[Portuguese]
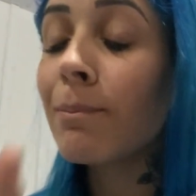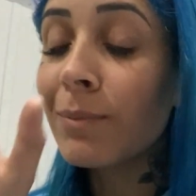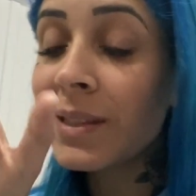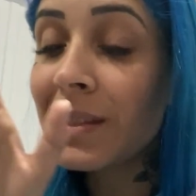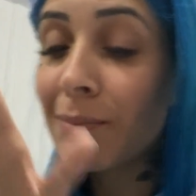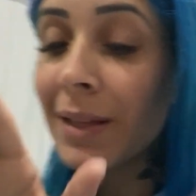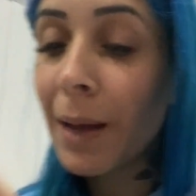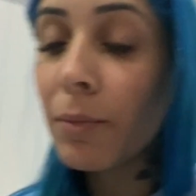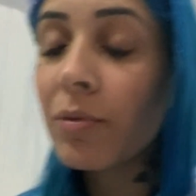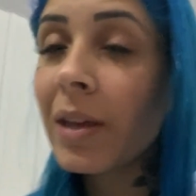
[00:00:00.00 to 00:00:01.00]
em cima
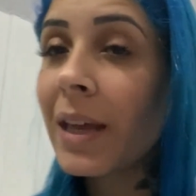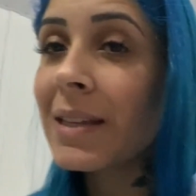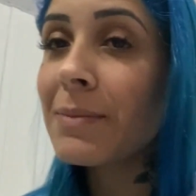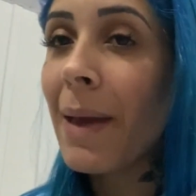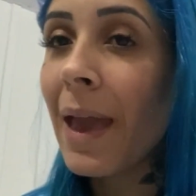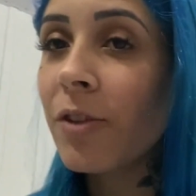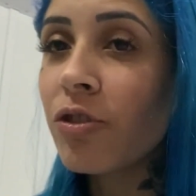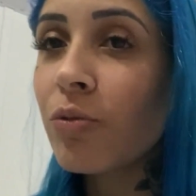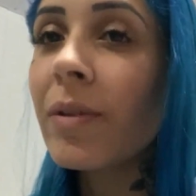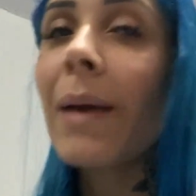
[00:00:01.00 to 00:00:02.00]
da mão daqueles
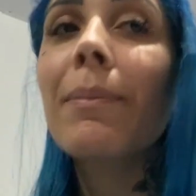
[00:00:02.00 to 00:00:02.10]
médicos, né?